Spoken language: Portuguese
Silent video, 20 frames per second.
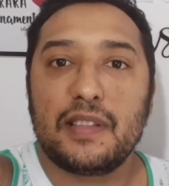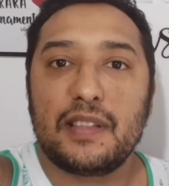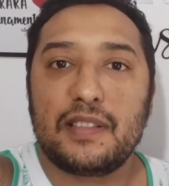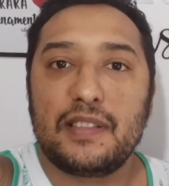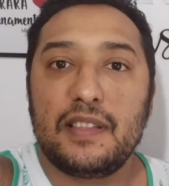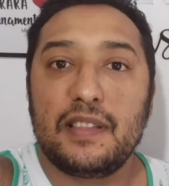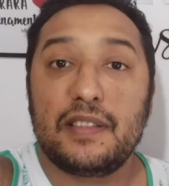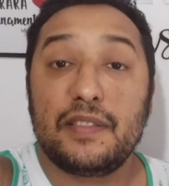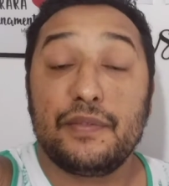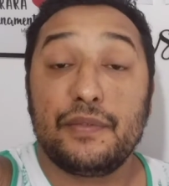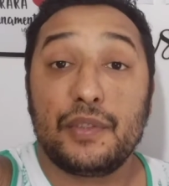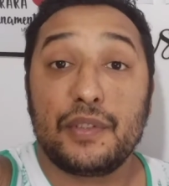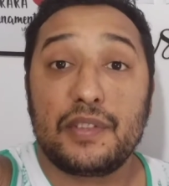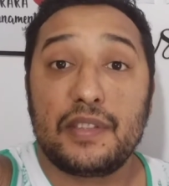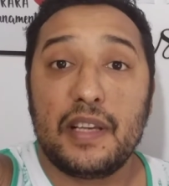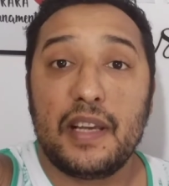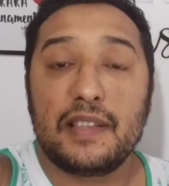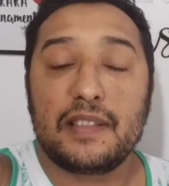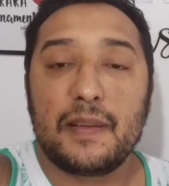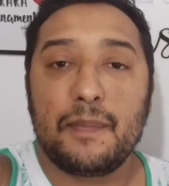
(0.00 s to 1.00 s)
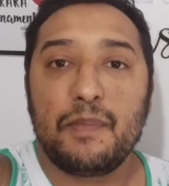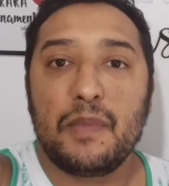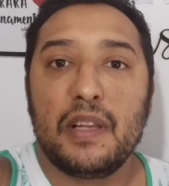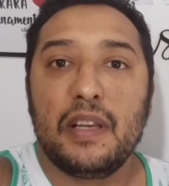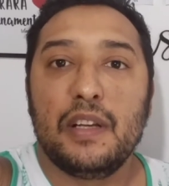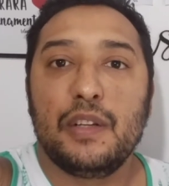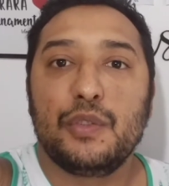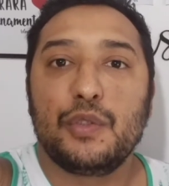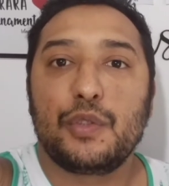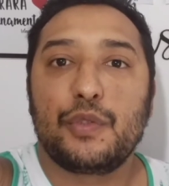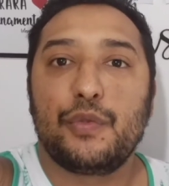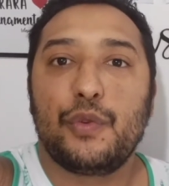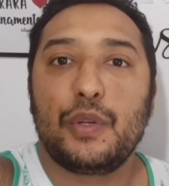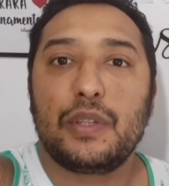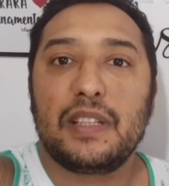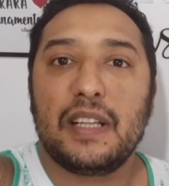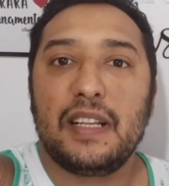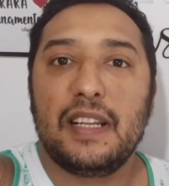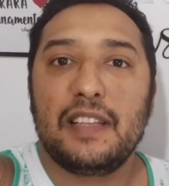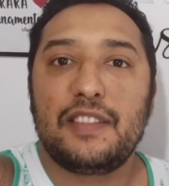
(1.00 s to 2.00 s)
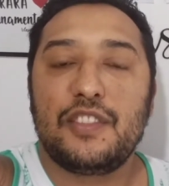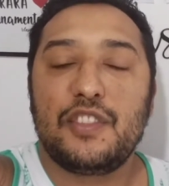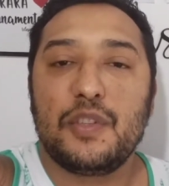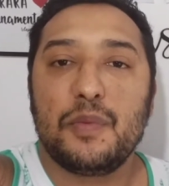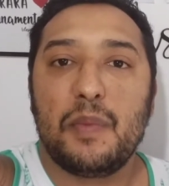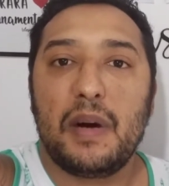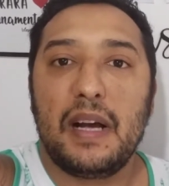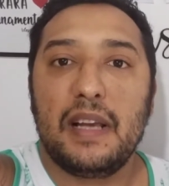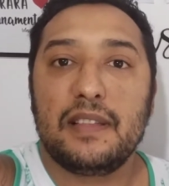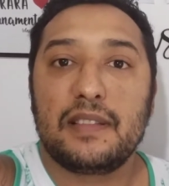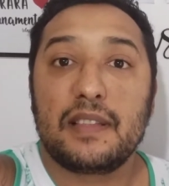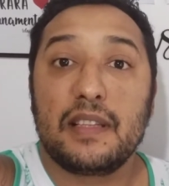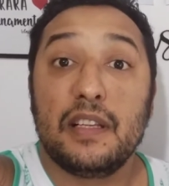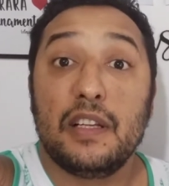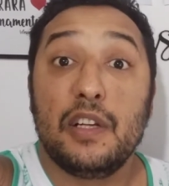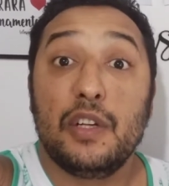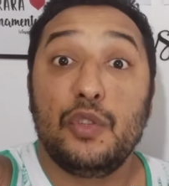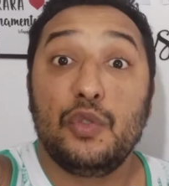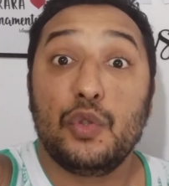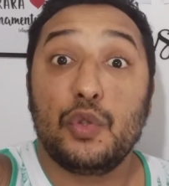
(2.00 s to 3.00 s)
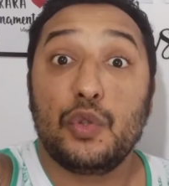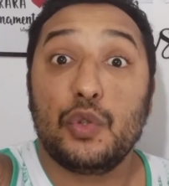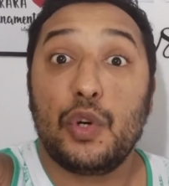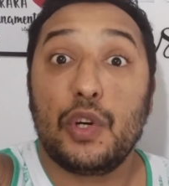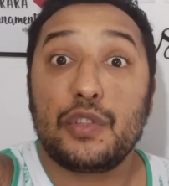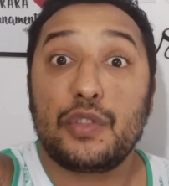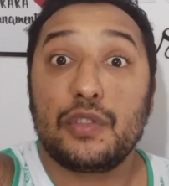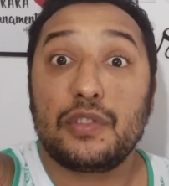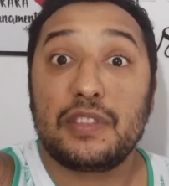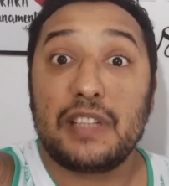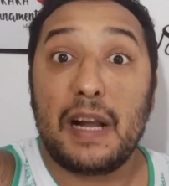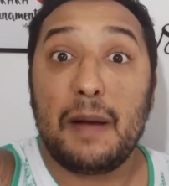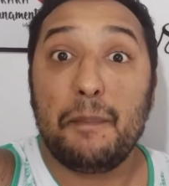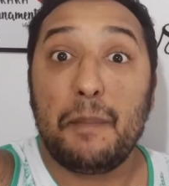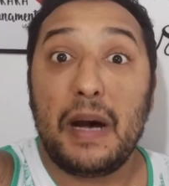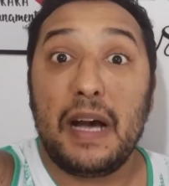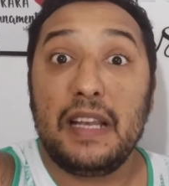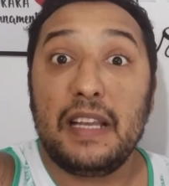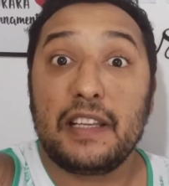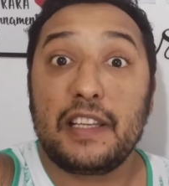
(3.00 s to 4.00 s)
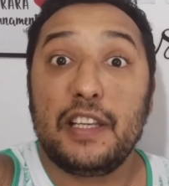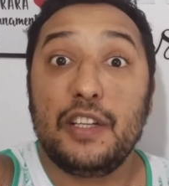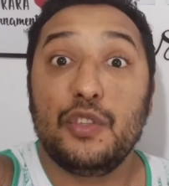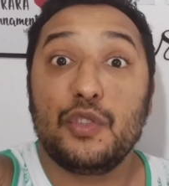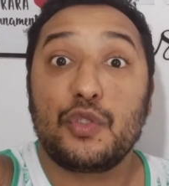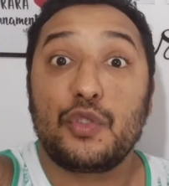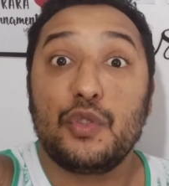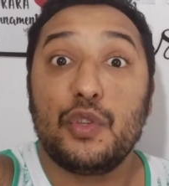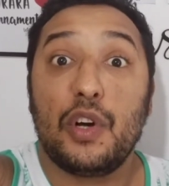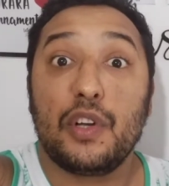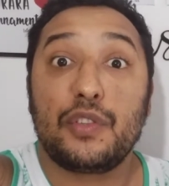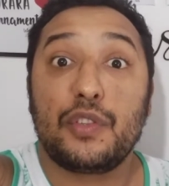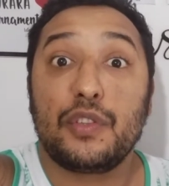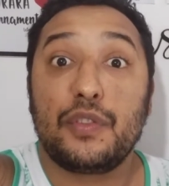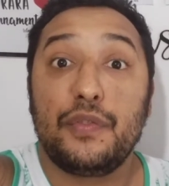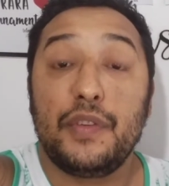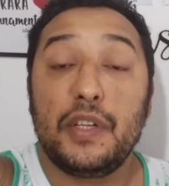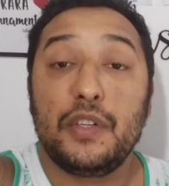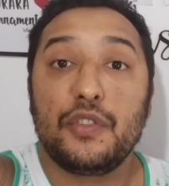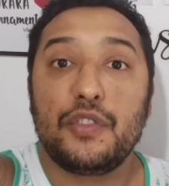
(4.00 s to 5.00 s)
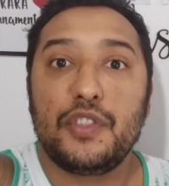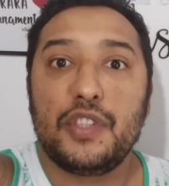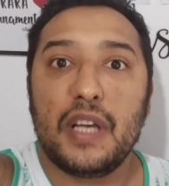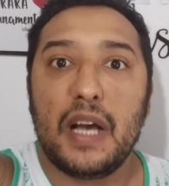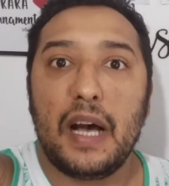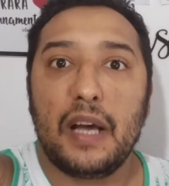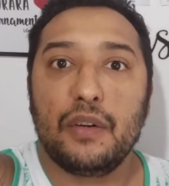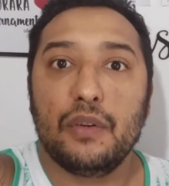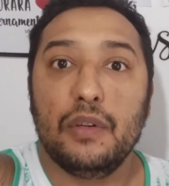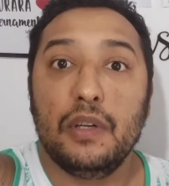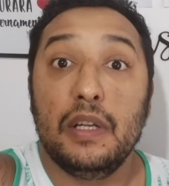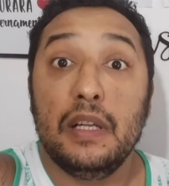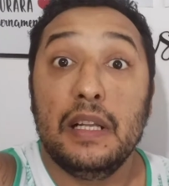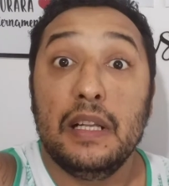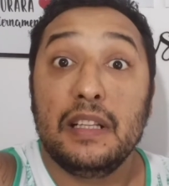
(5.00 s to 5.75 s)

Assim vocês nos fortalece demais no nosso trabalho aqui, nos nossos vídeos diários.